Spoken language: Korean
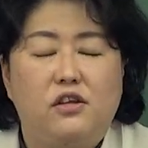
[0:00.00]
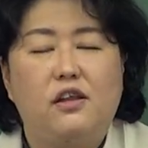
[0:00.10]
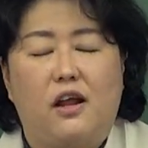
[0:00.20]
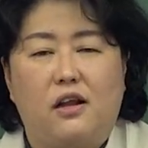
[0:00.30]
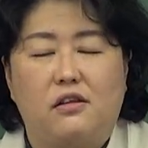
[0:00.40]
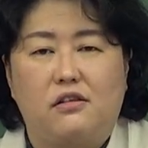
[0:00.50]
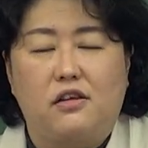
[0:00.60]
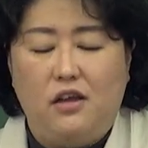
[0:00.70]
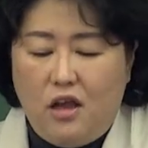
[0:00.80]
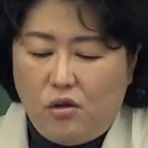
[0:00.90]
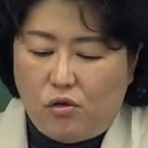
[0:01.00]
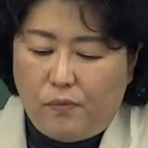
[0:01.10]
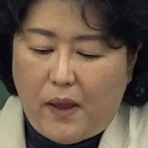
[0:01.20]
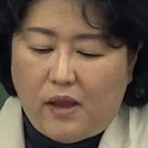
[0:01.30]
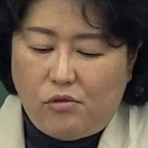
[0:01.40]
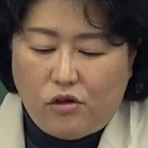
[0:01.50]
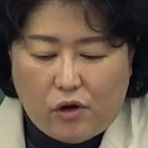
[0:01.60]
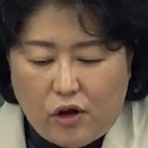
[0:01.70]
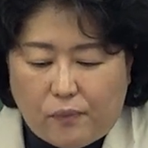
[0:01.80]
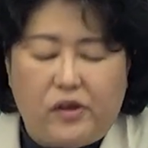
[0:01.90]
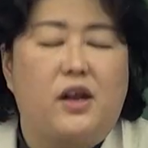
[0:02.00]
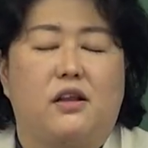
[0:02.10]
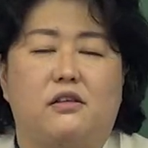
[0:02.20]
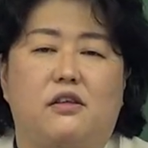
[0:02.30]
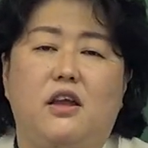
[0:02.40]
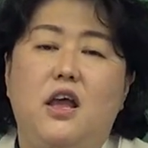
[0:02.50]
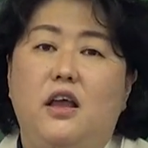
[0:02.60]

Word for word: 지사라든지 또는 폐기물 처리업자라든지